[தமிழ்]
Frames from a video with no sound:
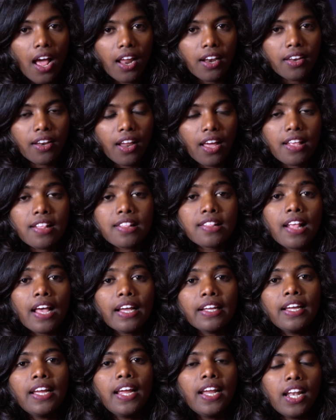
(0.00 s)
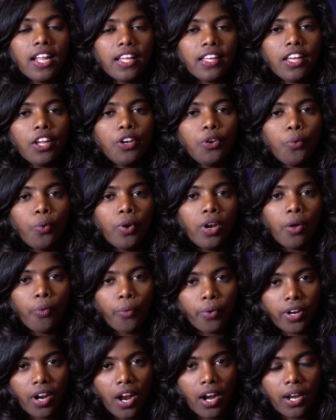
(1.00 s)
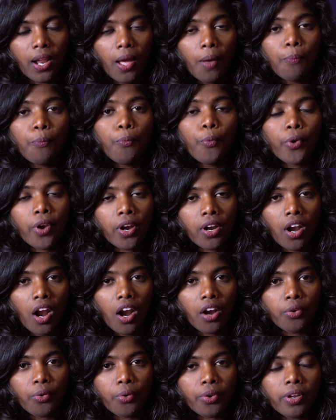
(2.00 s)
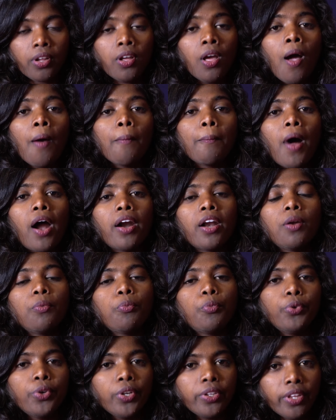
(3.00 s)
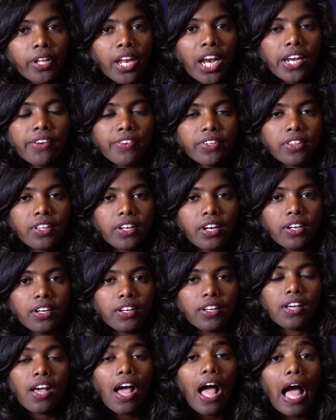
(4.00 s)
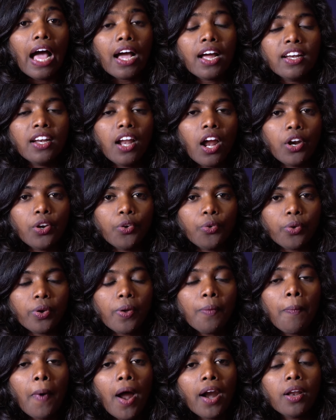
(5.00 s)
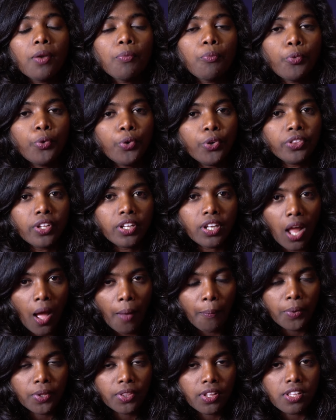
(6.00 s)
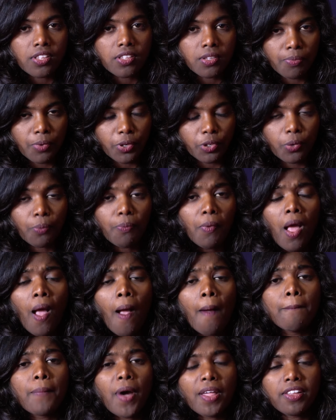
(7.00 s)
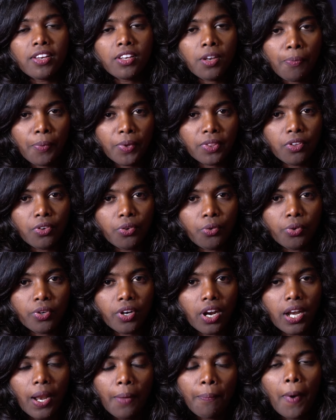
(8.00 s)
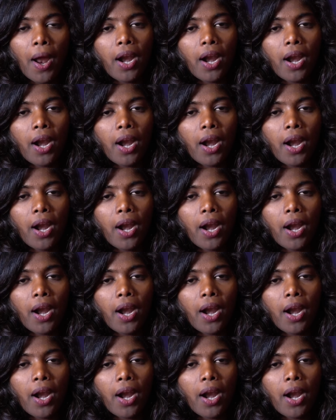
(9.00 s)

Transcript: சான்றா சங்க இலக்கிய நூலில் ஒன்றான புறநானூறு பாடல் முந்நூற்றி எழுபத்தி ரெண்டு அகநானூறு பாடல் முந்நூற்றி நாற்பத்தஞ்சு மற்றும் பதிட்டு பத்து நூல்களில்